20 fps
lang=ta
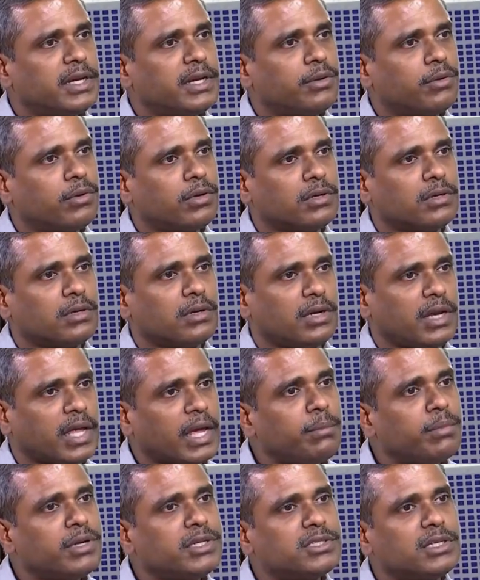சைட்டோட
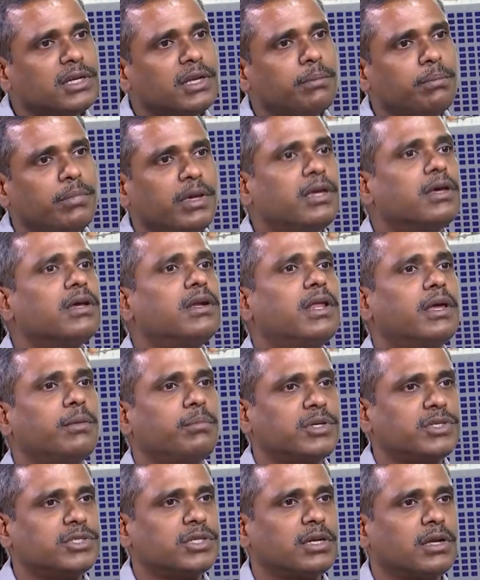டைமென்ஷனே பிகர்
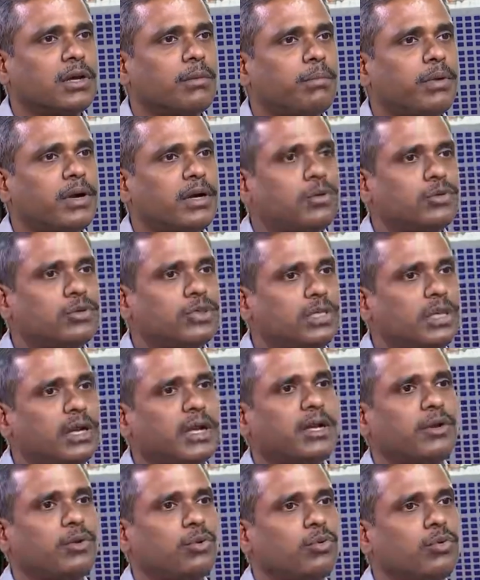டைமென்ஷன் கம்பேர்ட் டு
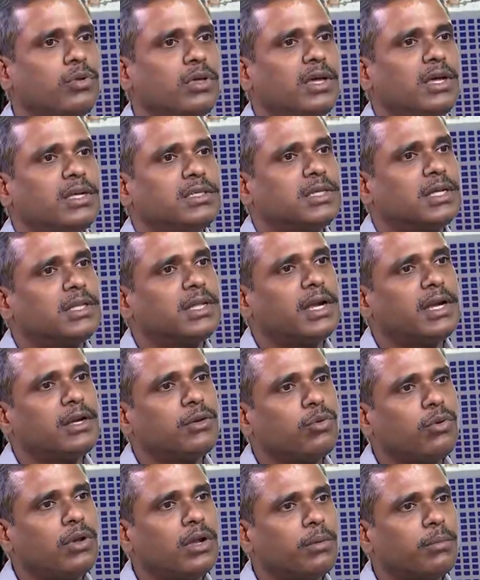சந்திராயன் டூ சந்திராயன்
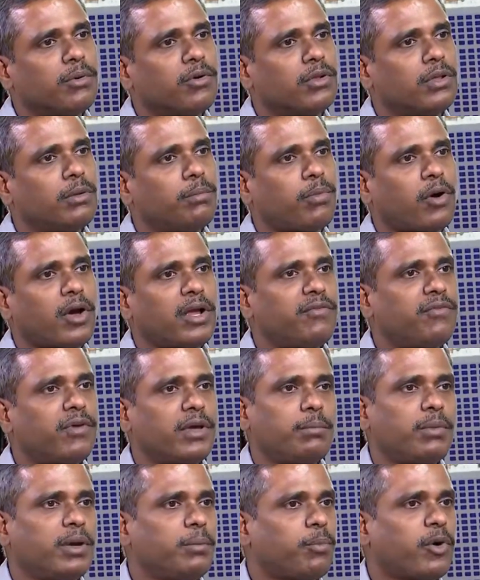டூவில் நமக்கு வந்து பாயிண்ட்
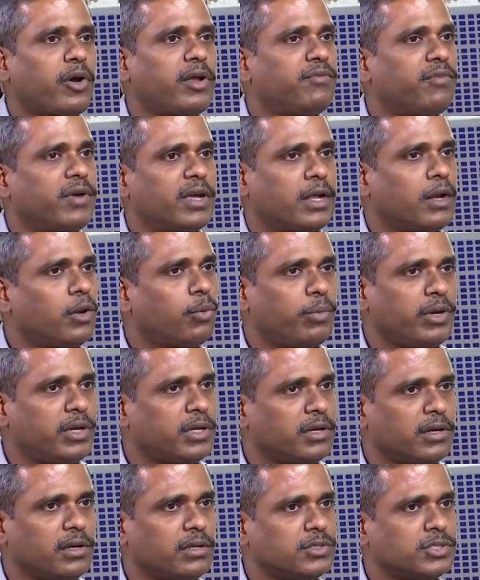ஃபைவ் பை பாயிண்ட் ஃபைவ்
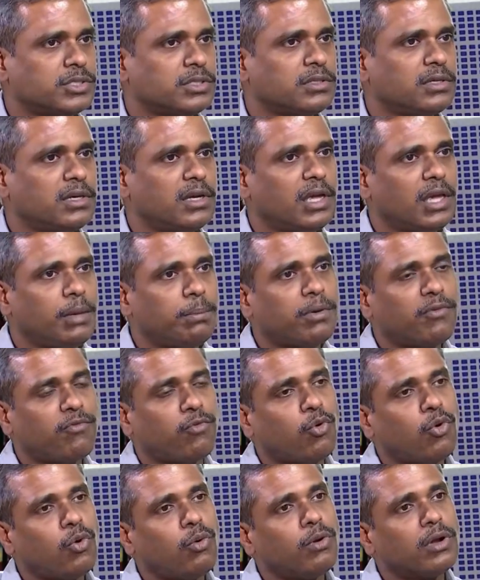கிலோமீட்டர் இருந்துச்சு இப்போ
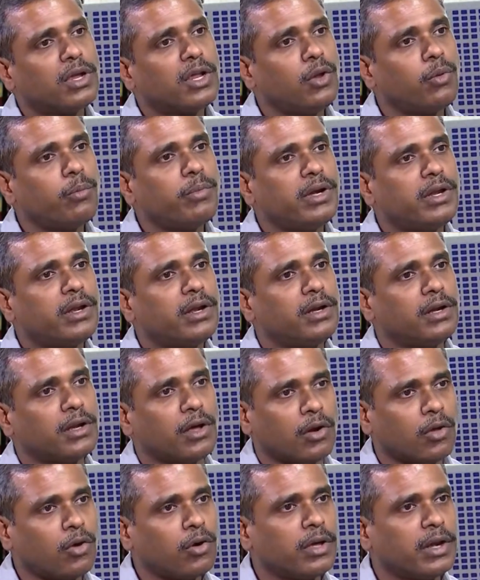ஃபோர் கிலோமீட்டர் இன்
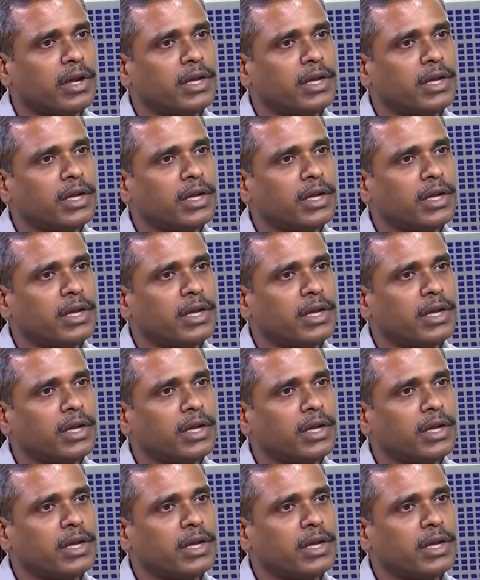லாங்